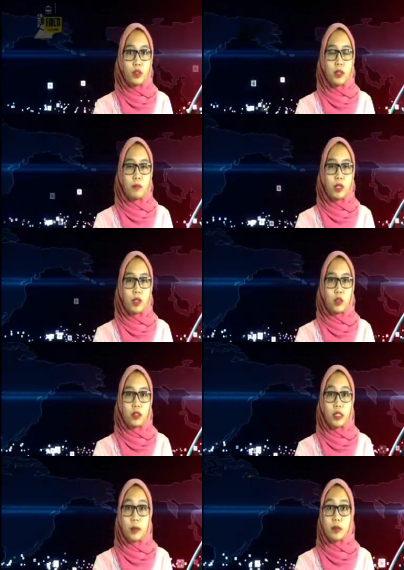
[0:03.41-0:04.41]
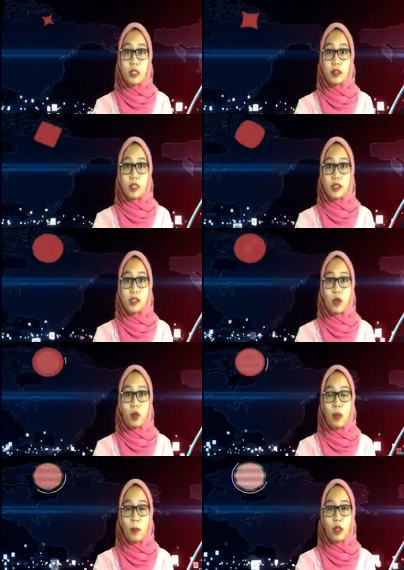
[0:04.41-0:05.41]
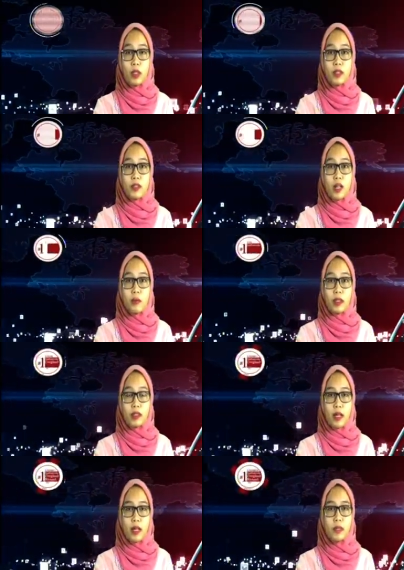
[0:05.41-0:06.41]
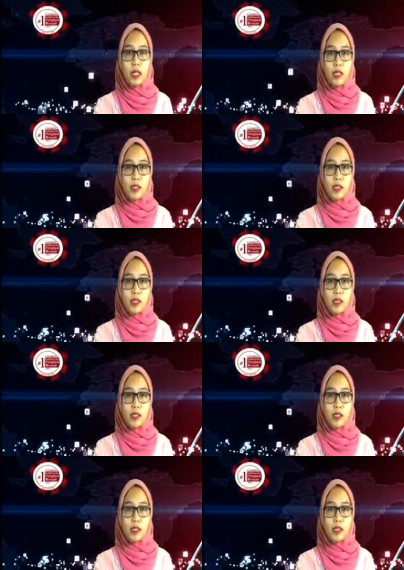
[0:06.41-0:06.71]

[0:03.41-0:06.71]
dibekuk tim Satres Narkoba Polresta Mataram